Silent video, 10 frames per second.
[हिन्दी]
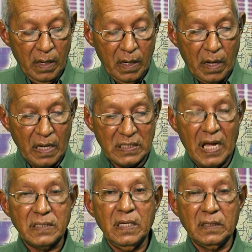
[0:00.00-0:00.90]
का
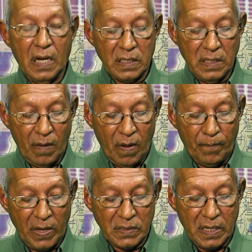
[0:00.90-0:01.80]
सासी अंतराजनामा
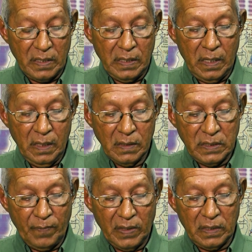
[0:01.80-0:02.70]
पेश करने
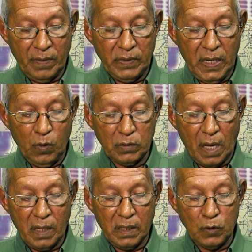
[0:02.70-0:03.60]
से मतलब ये होता
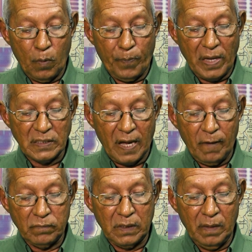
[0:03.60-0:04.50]
है कि जो पैसा
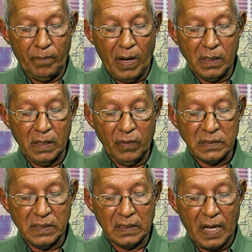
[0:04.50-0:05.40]
तीन बैंक के
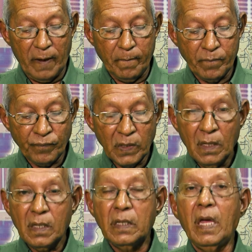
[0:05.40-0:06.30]
वास्ते था
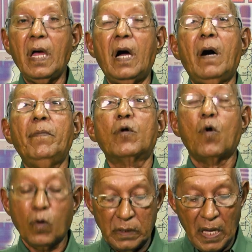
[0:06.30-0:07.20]
ये अब
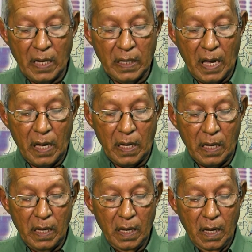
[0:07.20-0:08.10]
रोक दिया गया है
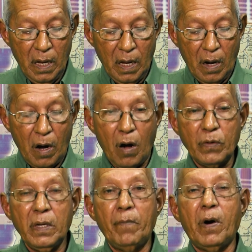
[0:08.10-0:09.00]
और
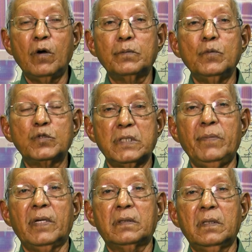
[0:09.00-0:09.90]
ये बहुत
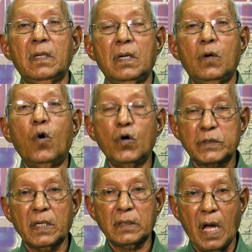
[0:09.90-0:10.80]
मुसीबत हो
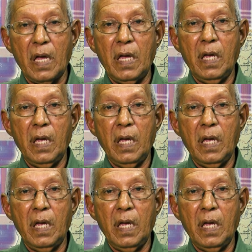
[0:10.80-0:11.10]
सकता है